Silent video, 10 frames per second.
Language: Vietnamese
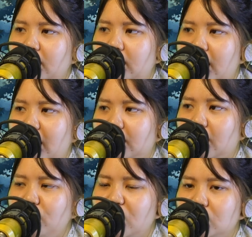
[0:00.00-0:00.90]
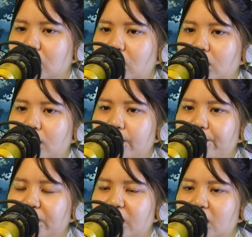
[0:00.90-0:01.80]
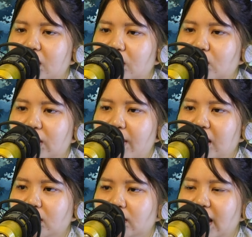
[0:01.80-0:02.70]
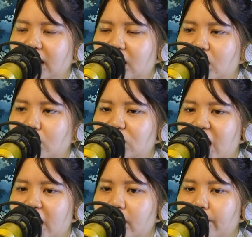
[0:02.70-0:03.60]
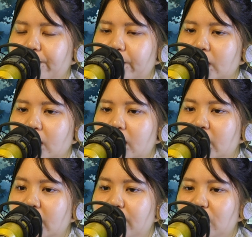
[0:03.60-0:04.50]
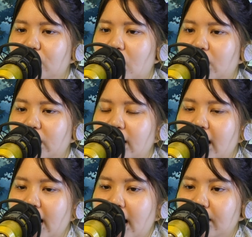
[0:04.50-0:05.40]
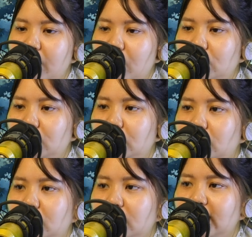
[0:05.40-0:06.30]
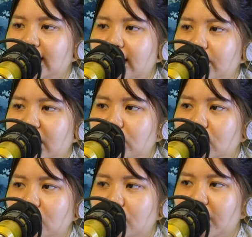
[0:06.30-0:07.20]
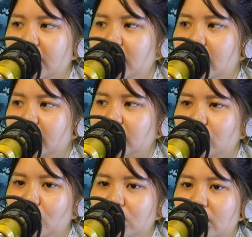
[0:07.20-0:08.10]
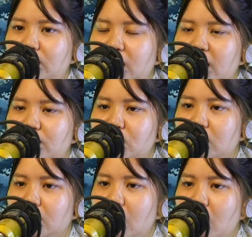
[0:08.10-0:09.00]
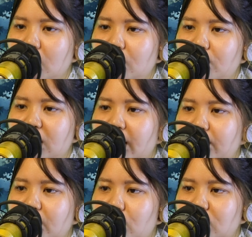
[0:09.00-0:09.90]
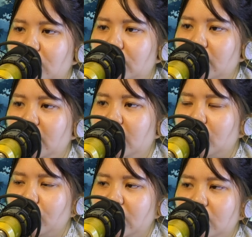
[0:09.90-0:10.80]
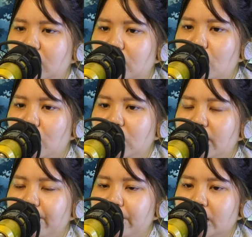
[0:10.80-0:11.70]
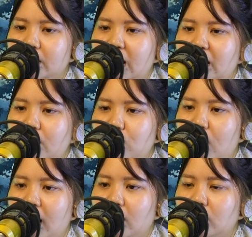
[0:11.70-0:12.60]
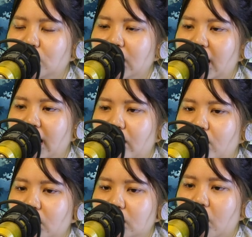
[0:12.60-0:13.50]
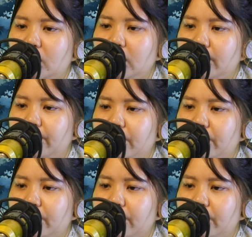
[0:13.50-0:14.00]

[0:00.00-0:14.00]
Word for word: lại là tấm thân sự nữ, nhất định có thể bán được giá tiền không rẻ. Yến Kim Diệu nói, ánh mắt của Trương Nhật Trần nhìn chăm chăm nữ tử bạch y, trong nội tâm rất khiếp sợ, giống như gặp được một sự tình gì không thể tưởng tượng nổi. Thanh âm của hắn có chút lạnh lẽo, nói,